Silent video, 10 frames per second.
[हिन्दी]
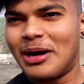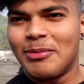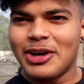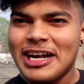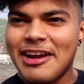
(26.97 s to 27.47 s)

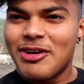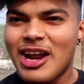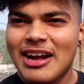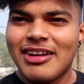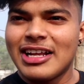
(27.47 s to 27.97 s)
हम लोग की नई
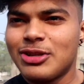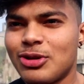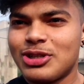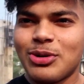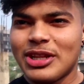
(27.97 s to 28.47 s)
वीडियो आने वाली है
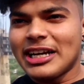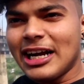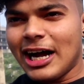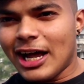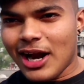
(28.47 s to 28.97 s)
तो जरूर
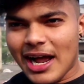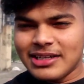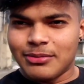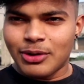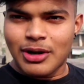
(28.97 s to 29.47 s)
देखना और
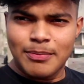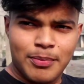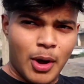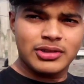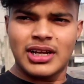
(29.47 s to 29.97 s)
आज हम लोग का
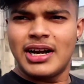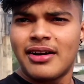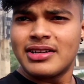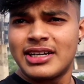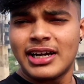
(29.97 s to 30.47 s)
बहुत सारा
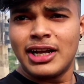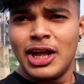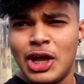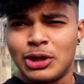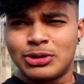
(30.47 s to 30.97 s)
इंटरेस्टिंग है
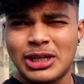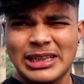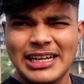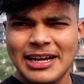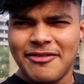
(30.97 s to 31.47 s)
तो
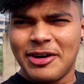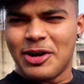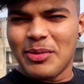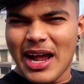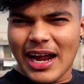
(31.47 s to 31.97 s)
चलते हैं
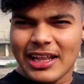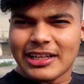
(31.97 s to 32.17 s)
वीडियो में आगे